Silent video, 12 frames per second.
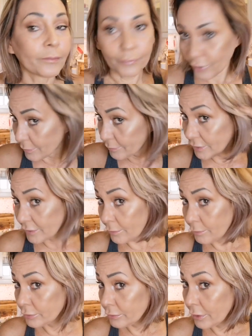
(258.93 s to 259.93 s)
O cabelo tá
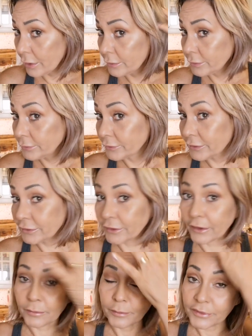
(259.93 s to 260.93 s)
puro óleo.
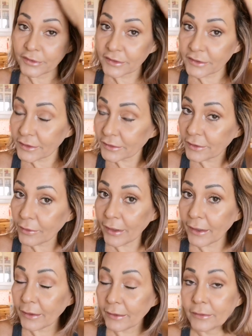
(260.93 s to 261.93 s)
Nossa, precisando dar
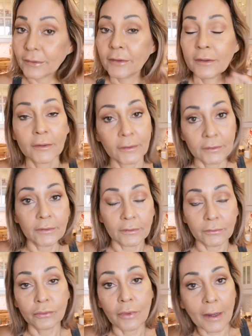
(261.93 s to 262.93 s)
uma,
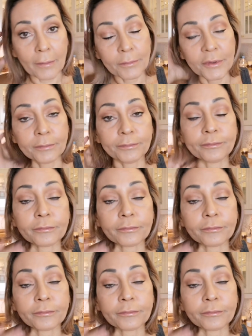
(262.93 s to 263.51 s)
um up.